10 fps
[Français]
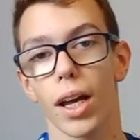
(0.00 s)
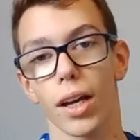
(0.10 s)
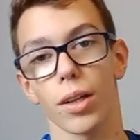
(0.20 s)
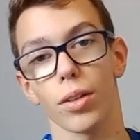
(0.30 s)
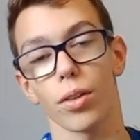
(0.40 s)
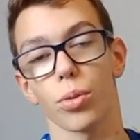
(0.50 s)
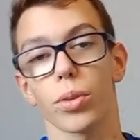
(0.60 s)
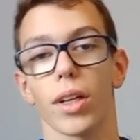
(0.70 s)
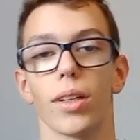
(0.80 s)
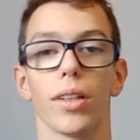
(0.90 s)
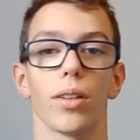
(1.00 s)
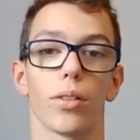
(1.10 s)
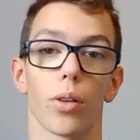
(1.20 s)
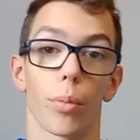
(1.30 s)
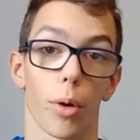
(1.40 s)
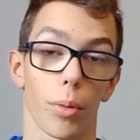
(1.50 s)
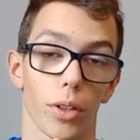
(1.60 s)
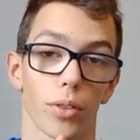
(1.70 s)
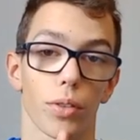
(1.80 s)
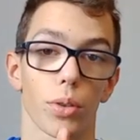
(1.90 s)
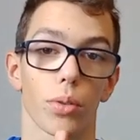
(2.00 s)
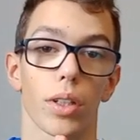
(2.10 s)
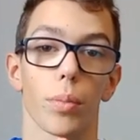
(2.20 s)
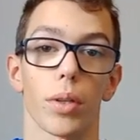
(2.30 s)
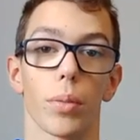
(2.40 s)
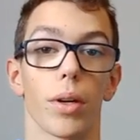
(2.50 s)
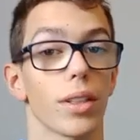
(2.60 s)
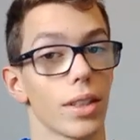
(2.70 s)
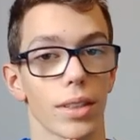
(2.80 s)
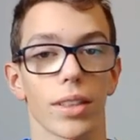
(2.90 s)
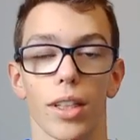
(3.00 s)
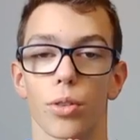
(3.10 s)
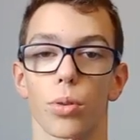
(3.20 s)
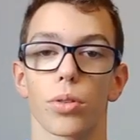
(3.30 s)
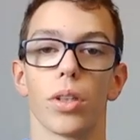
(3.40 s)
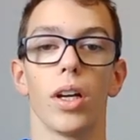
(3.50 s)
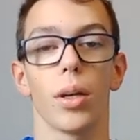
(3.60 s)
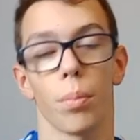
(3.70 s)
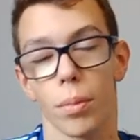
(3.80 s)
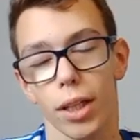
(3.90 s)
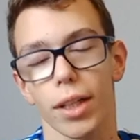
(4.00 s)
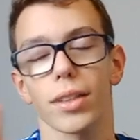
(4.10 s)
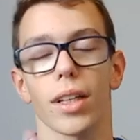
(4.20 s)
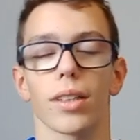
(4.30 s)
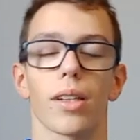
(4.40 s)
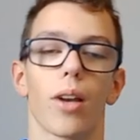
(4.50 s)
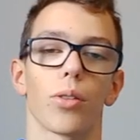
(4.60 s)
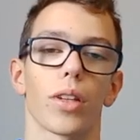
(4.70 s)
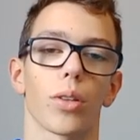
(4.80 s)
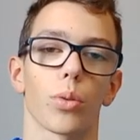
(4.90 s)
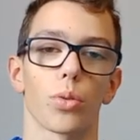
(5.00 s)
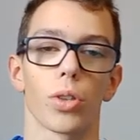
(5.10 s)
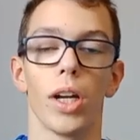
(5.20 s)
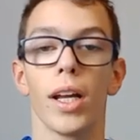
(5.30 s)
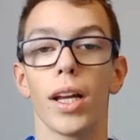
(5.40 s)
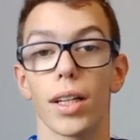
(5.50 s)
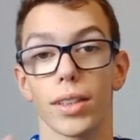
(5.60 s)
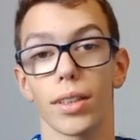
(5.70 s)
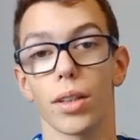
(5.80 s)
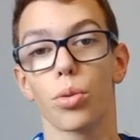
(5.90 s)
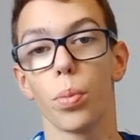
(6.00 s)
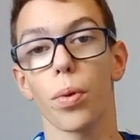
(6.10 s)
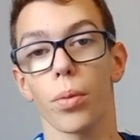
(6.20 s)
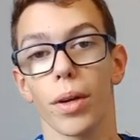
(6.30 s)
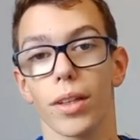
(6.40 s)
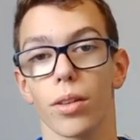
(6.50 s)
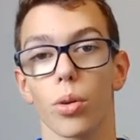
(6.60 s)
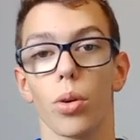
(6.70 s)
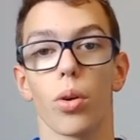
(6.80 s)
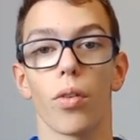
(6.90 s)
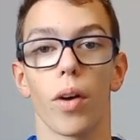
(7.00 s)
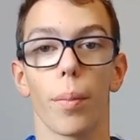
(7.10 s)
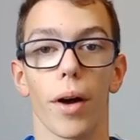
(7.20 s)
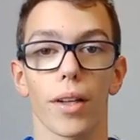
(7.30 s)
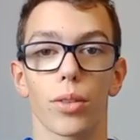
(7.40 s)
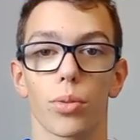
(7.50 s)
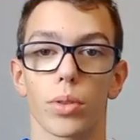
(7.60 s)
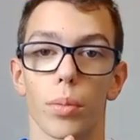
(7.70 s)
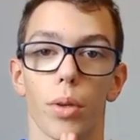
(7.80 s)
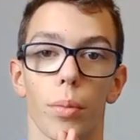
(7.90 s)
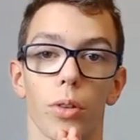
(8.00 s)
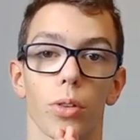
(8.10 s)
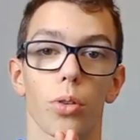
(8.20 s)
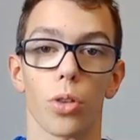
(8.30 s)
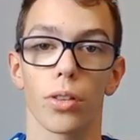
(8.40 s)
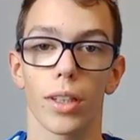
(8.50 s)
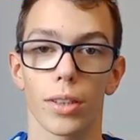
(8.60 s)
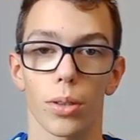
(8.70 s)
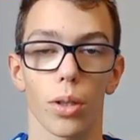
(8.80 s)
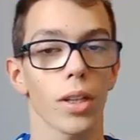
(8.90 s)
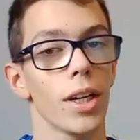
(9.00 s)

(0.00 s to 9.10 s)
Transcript: Et il va donc aller en première division des Pays-Bas, et c'est quelque chose malgré que ça reste la lanterne rouge. C'était tout pour le mercato, on va parler tout simplement de John Texter,